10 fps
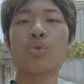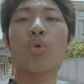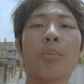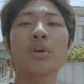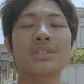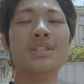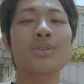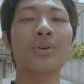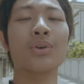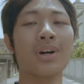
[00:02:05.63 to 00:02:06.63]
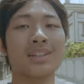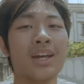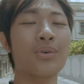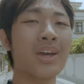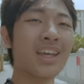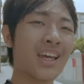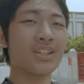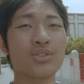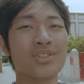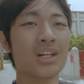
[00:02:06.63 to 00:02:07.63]
果我没有记错的话，待会应
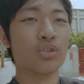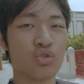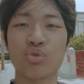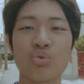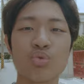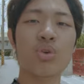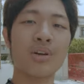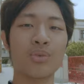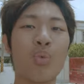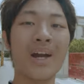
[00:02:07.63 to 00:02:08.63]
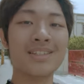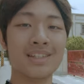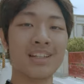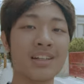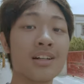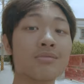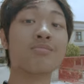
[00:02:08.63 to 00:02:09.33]
该就是要出外景了。